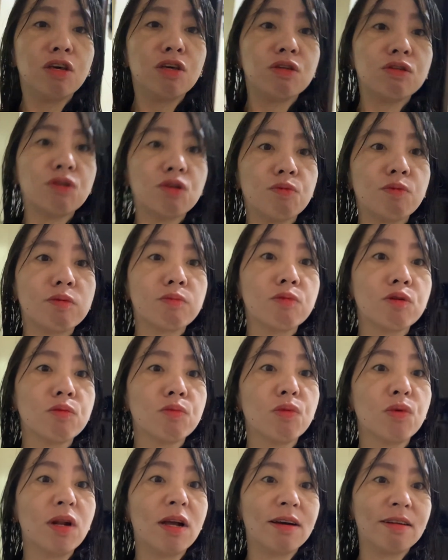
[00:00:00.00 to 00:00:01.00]
So
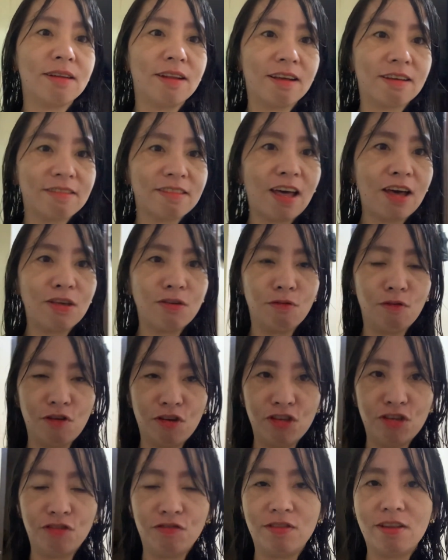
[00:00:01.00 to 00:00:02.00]
magbubulang lang tayo
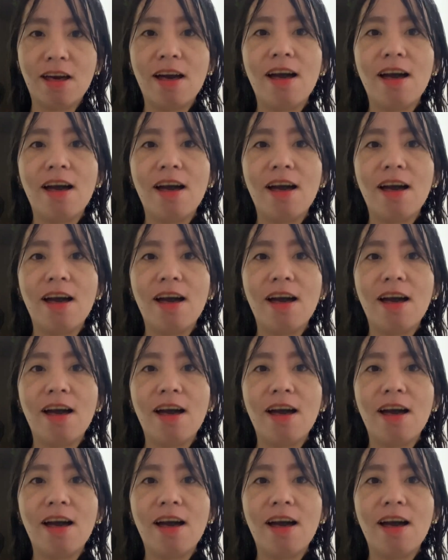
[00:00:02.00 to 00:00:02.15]
ngayon